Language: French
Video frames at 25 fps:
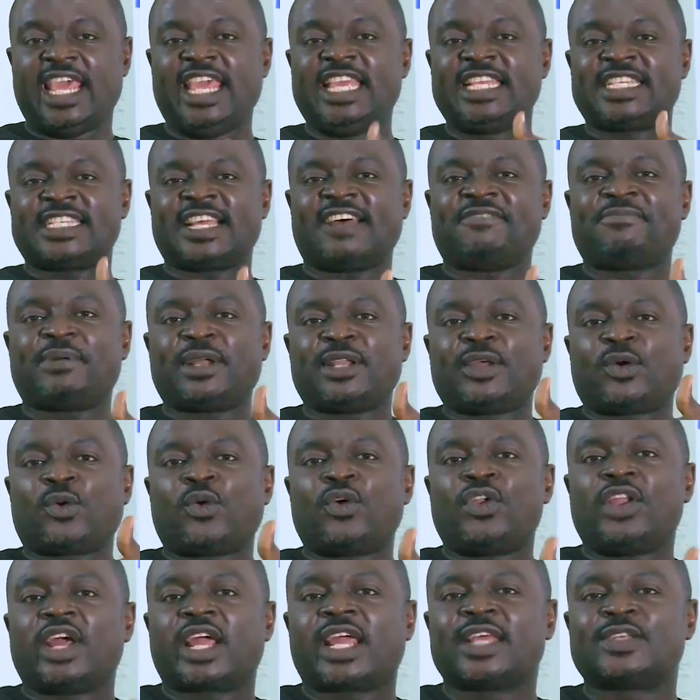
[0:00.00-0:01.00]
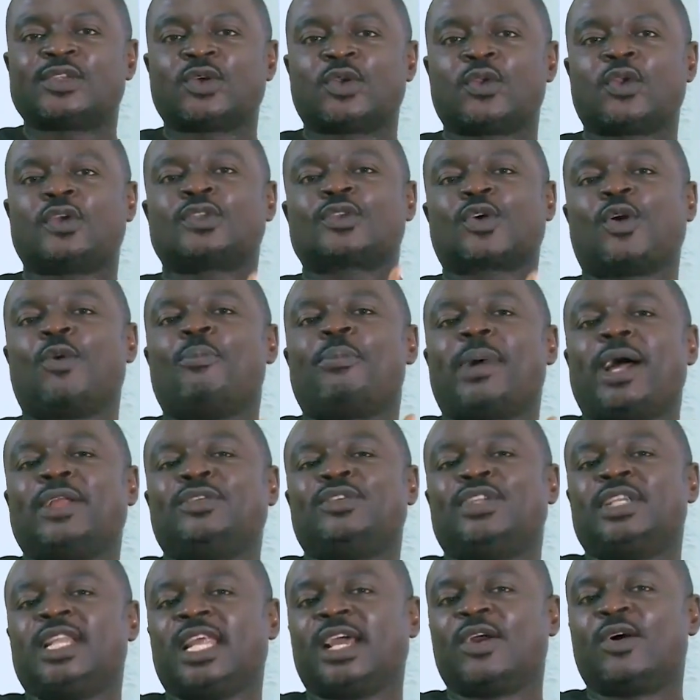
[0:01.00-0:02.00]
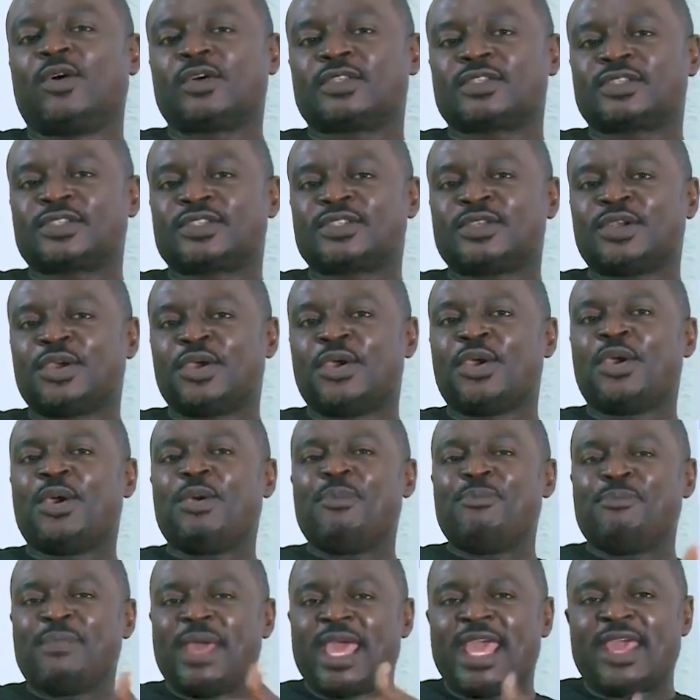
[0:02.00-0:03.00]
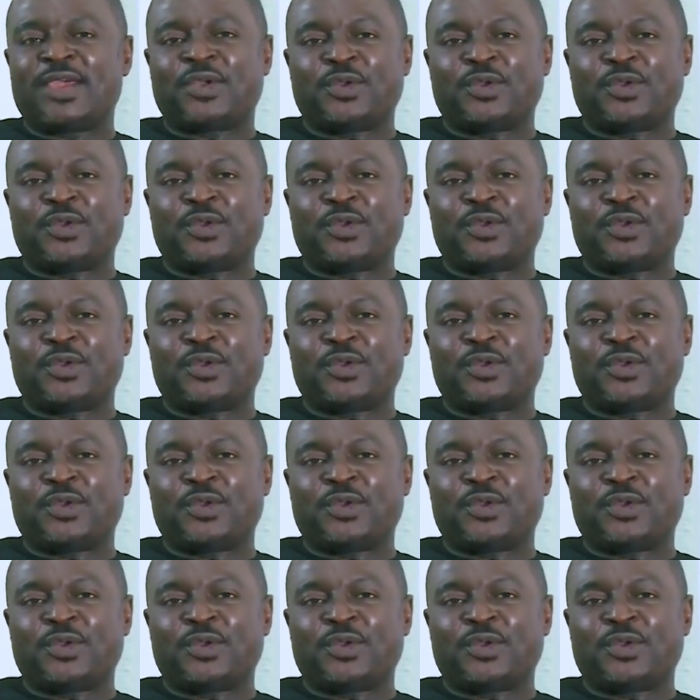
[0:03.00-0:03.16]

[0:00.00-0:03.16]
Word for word: Ils ne savent pas de quoi il est question lorsqu'on parle du négoce. Mais